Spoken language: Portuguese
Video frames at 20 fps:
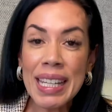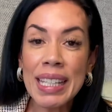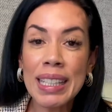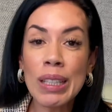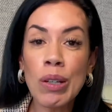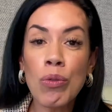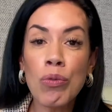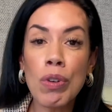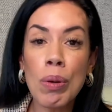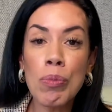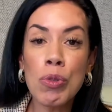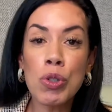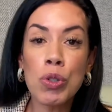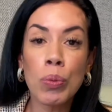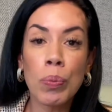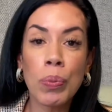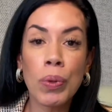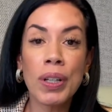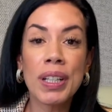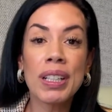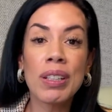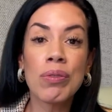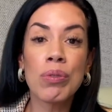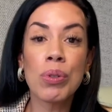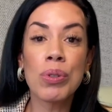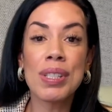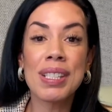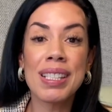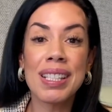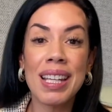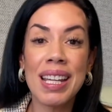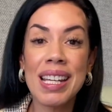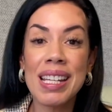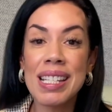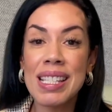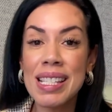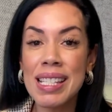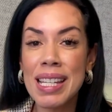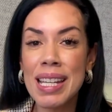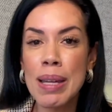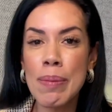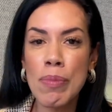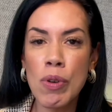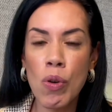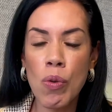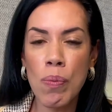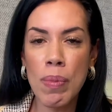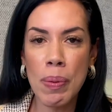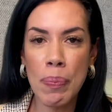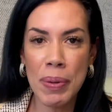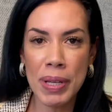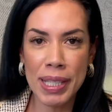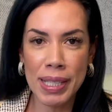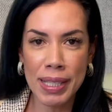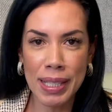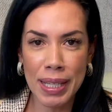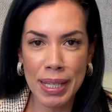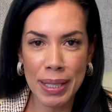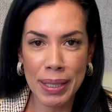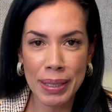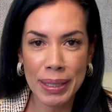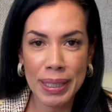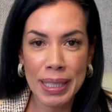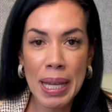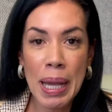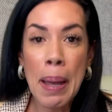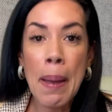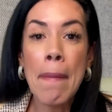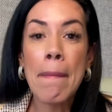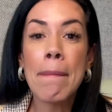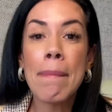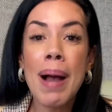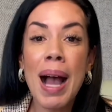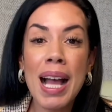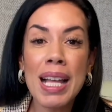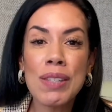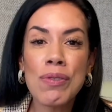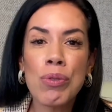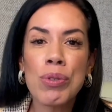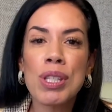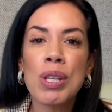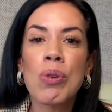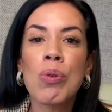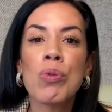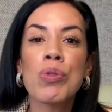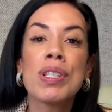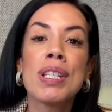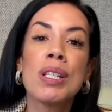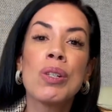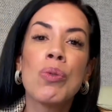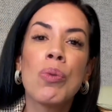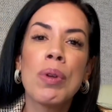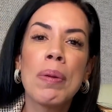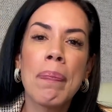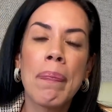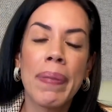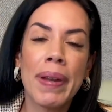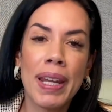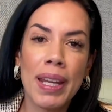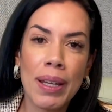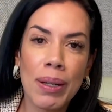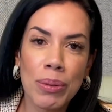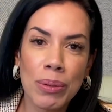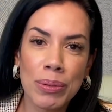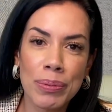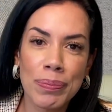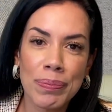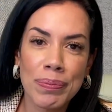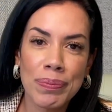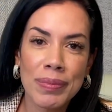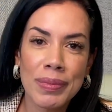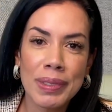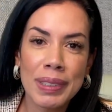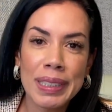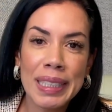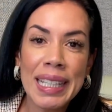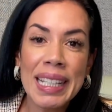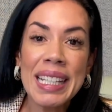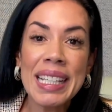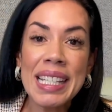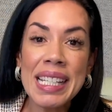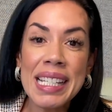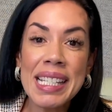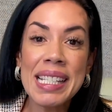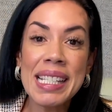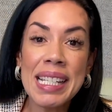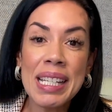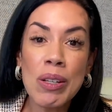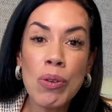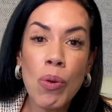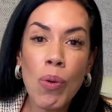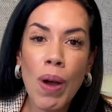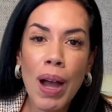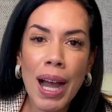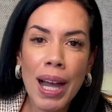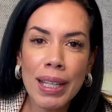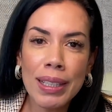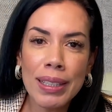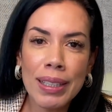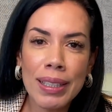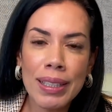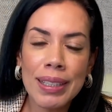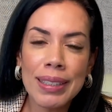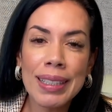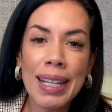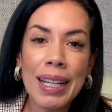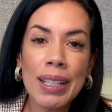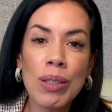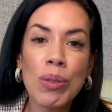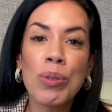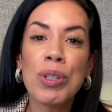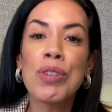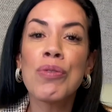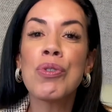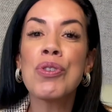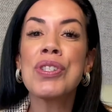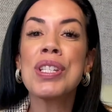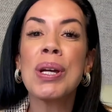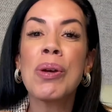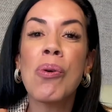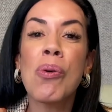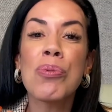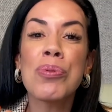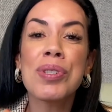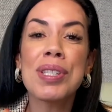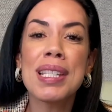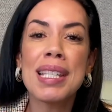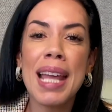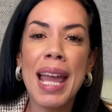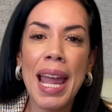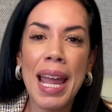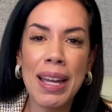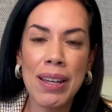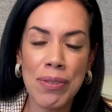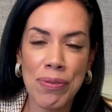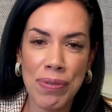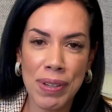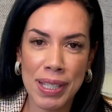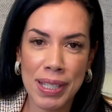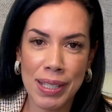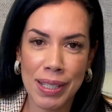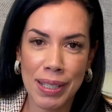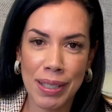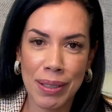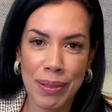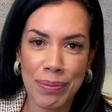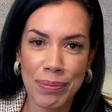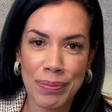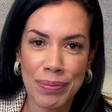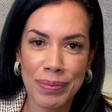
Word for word: Então vamos supor que você receba o BPC, mas você conseguiu um emprego que se enquadra naquilo que você consegue fazer.